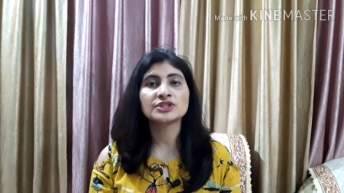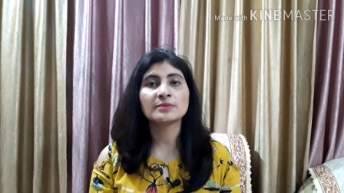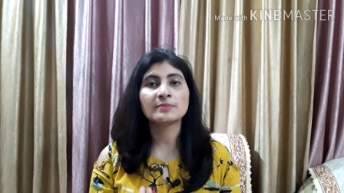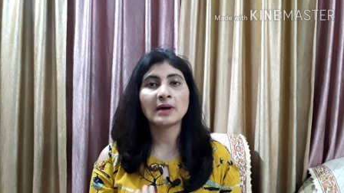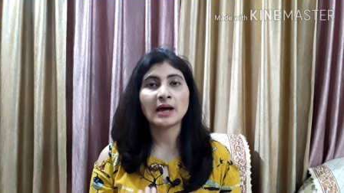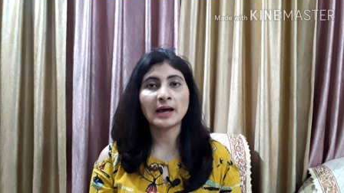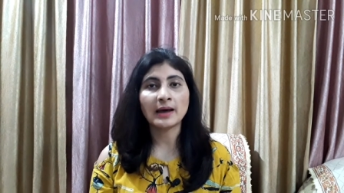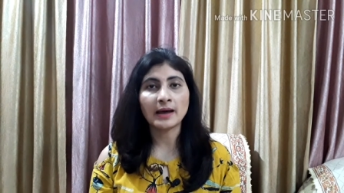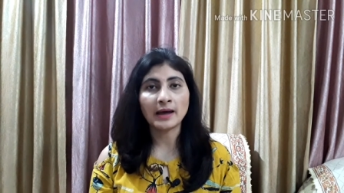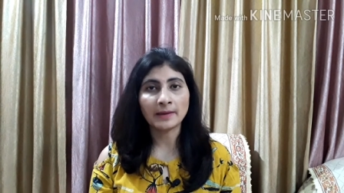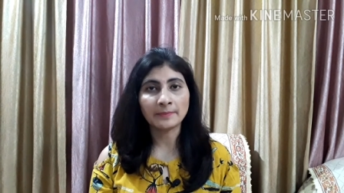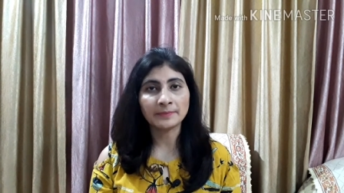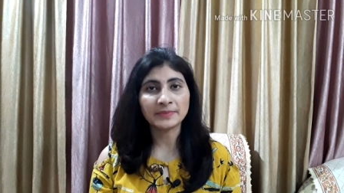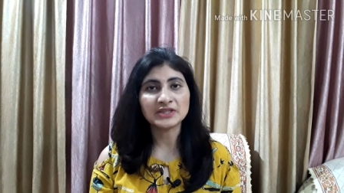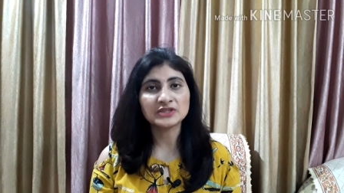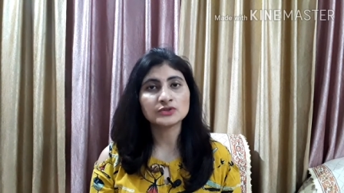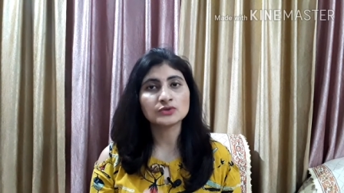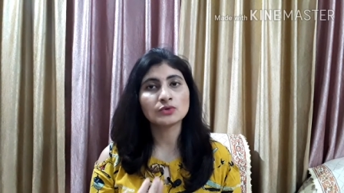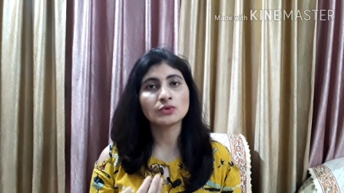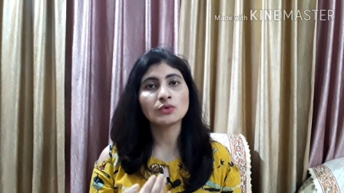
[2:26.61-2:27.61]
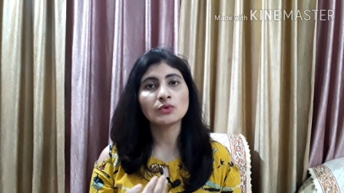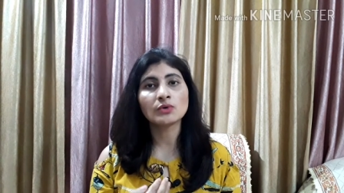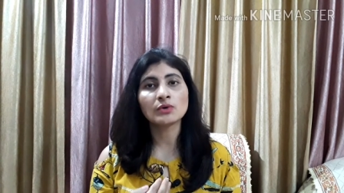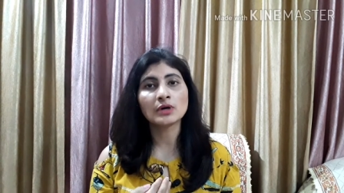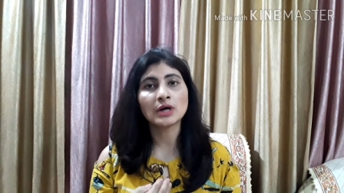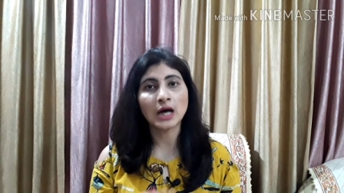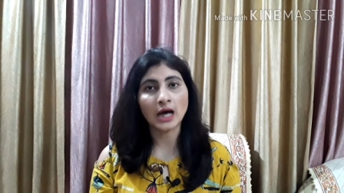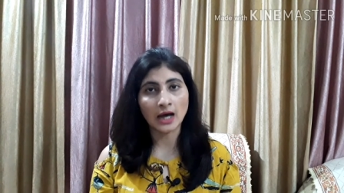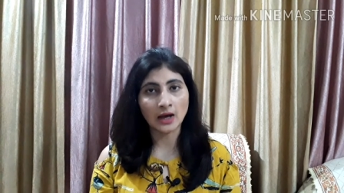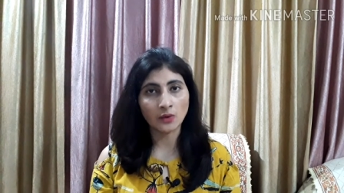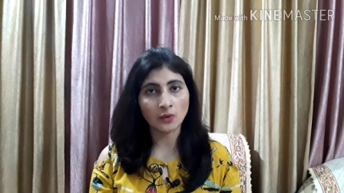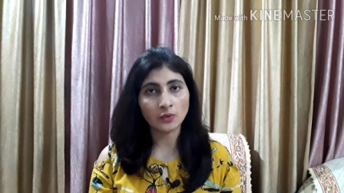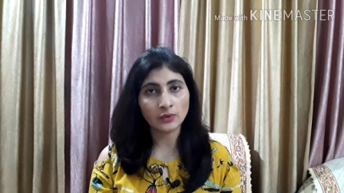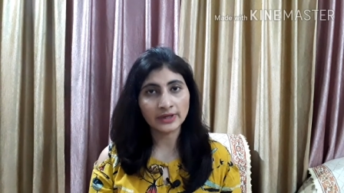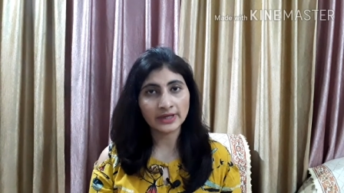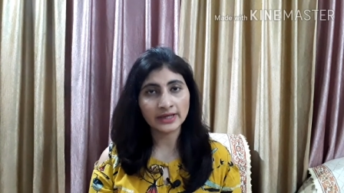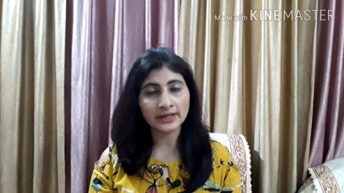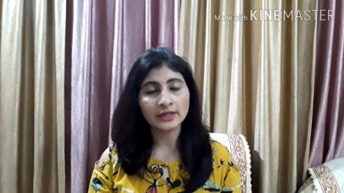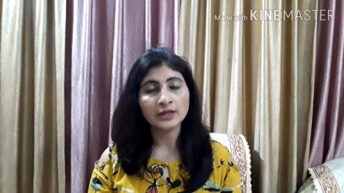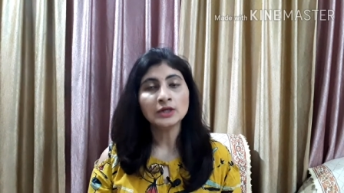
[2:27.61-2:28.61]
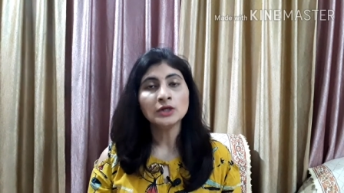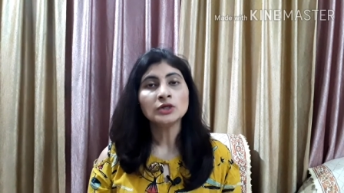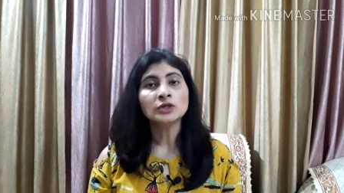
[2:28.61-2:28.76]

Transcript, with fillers: जब आप इसको खाओगे